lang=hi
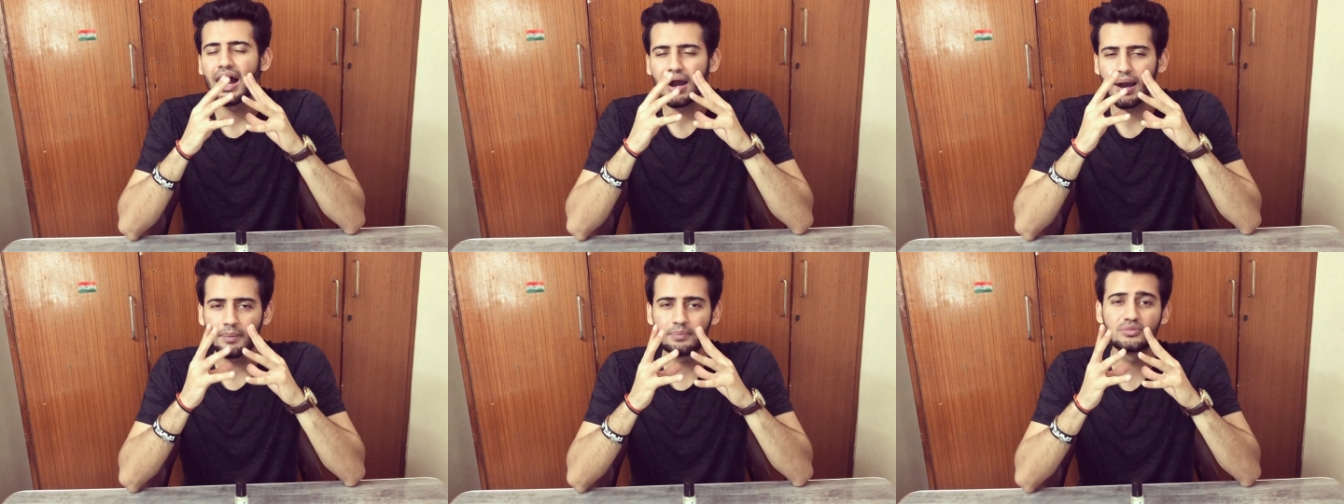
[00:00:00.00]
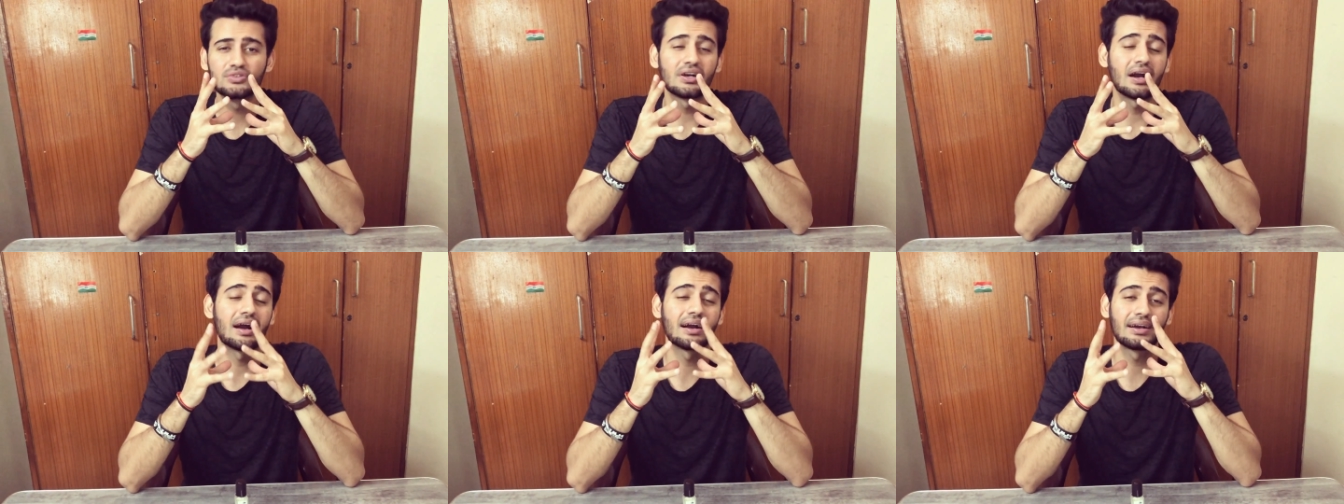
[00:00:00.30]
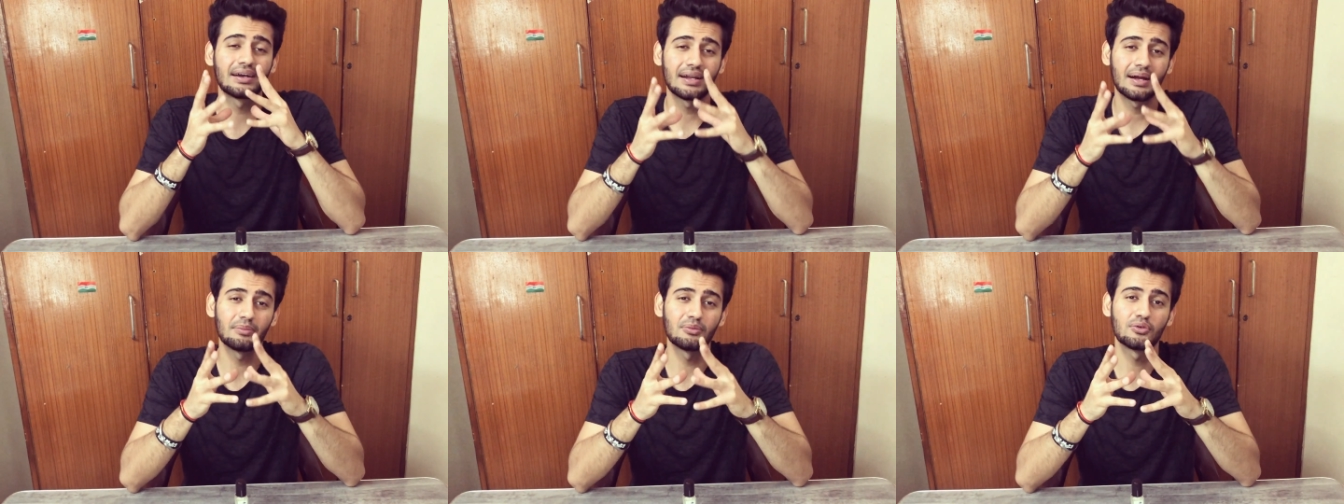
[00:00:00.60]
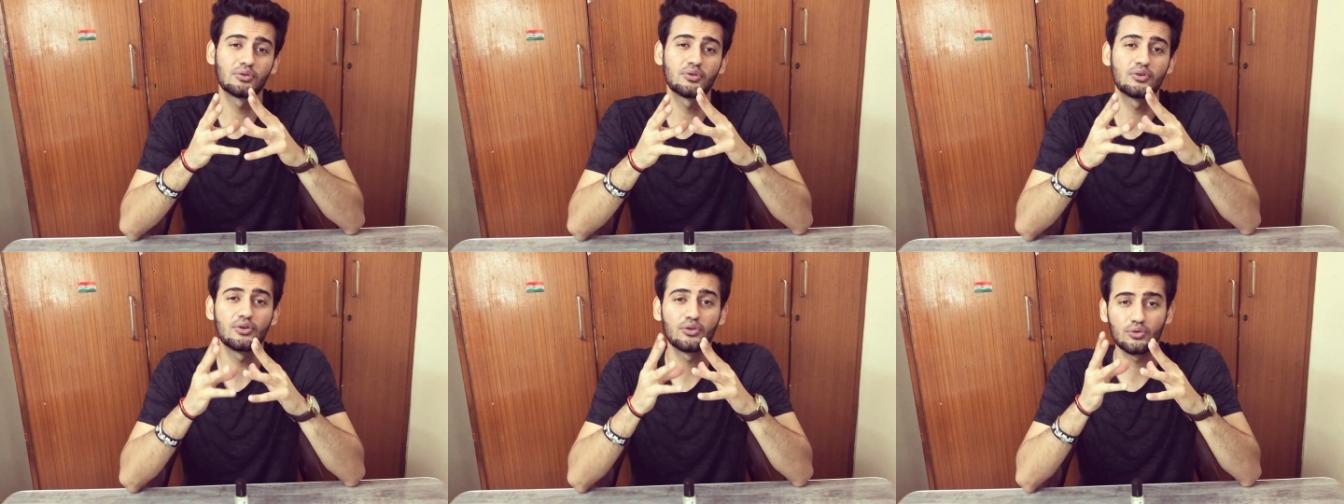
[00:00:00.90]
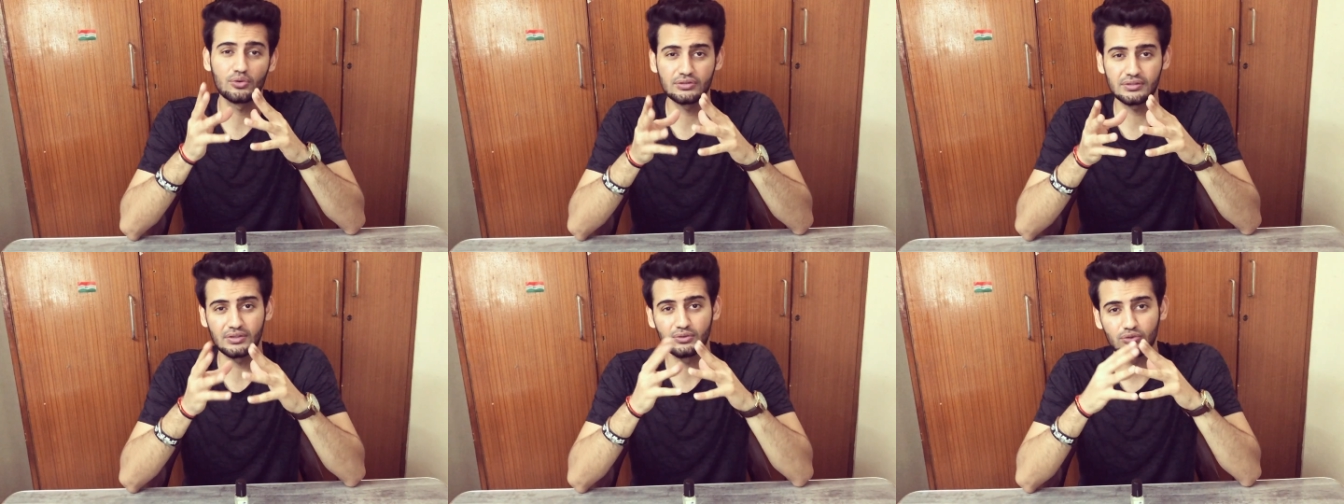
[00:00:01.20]
अब जो अगर आप लोगों को
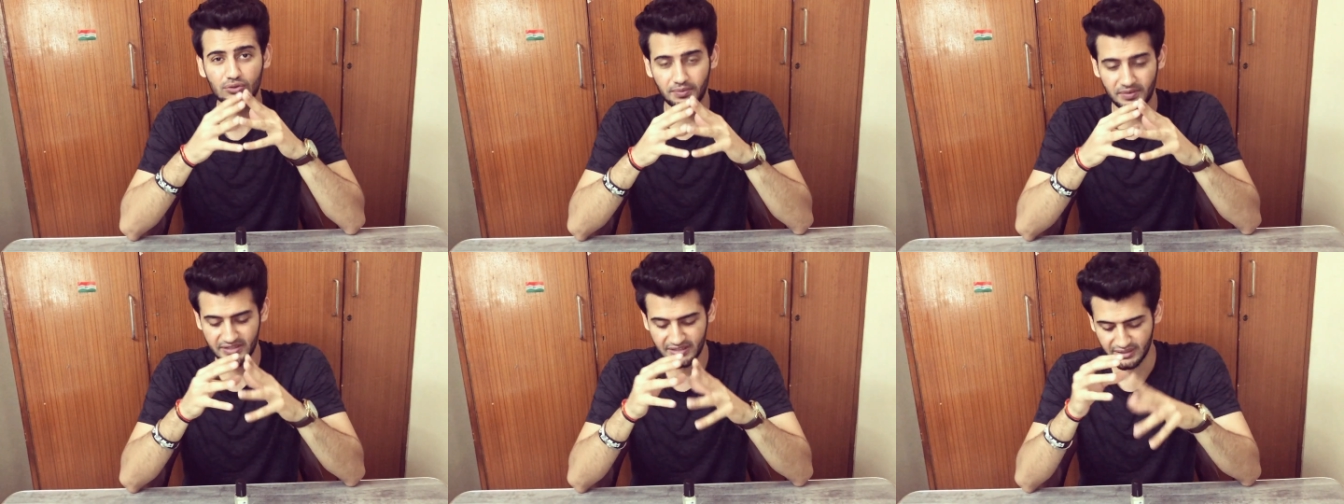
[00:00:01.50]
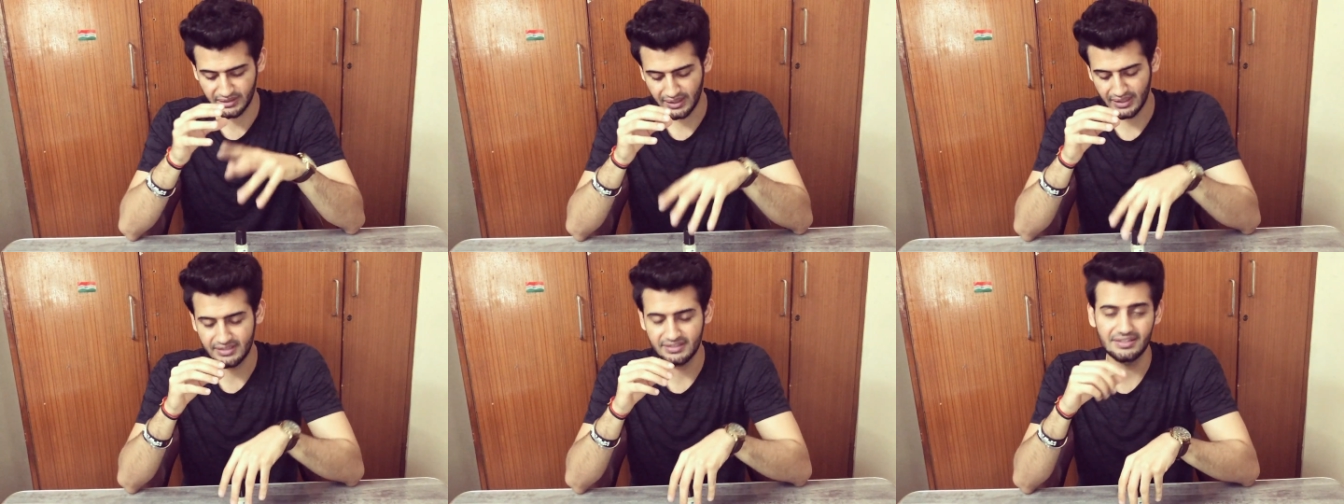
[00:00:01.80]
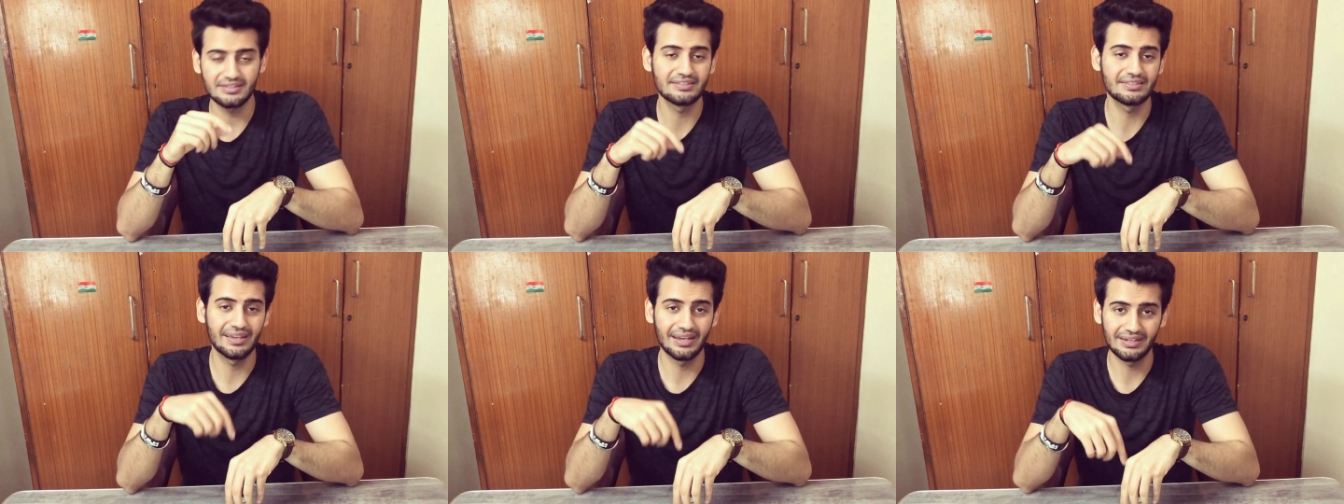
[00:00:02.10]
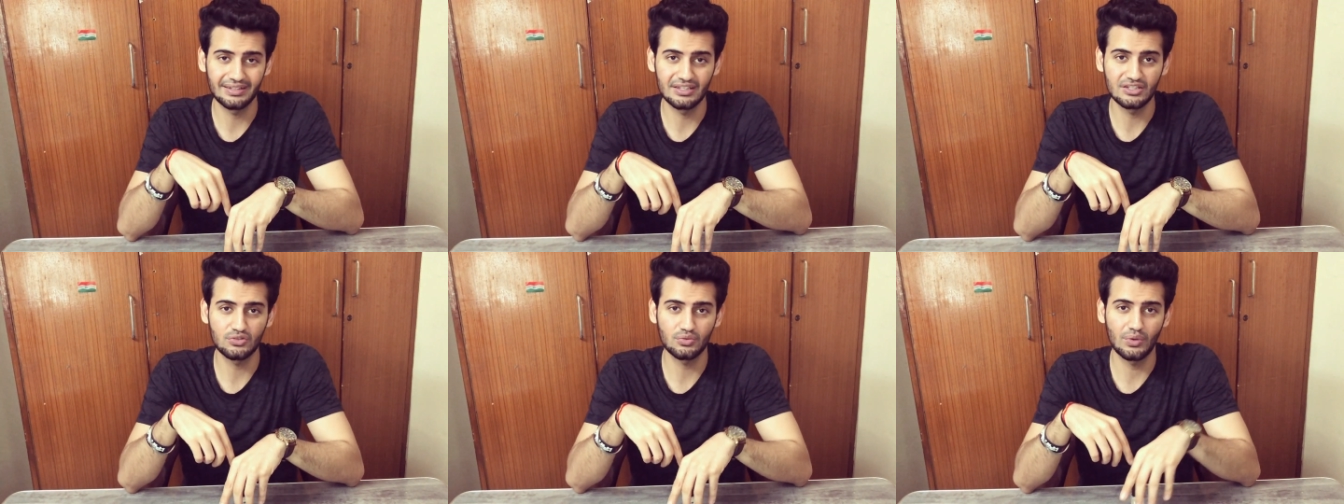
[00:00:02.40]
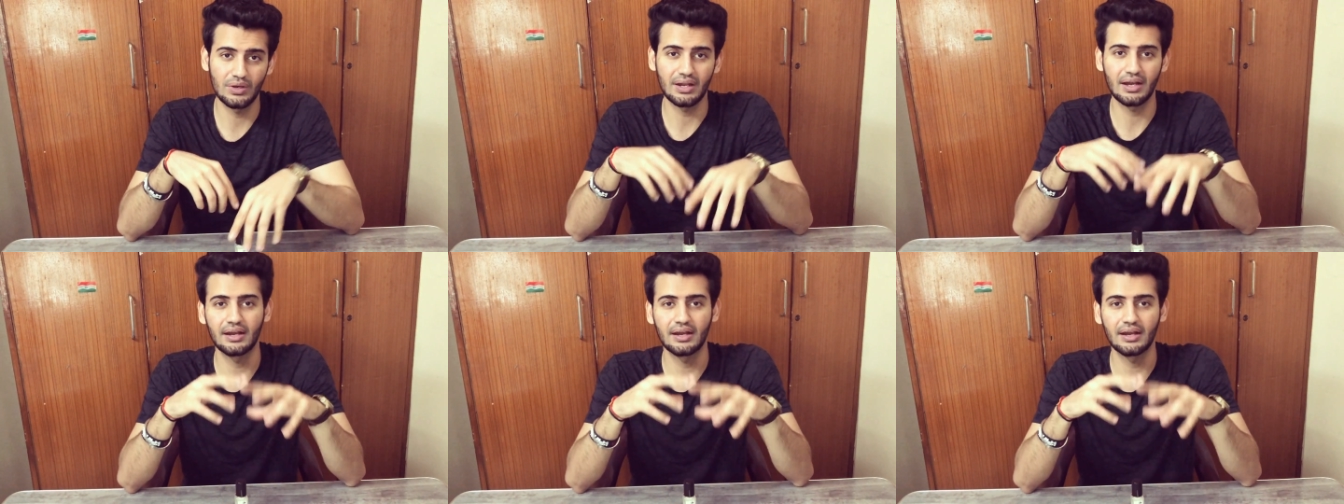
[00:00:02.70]
रोज एंड ऊट पसंद है जस्ट गेट दिस वन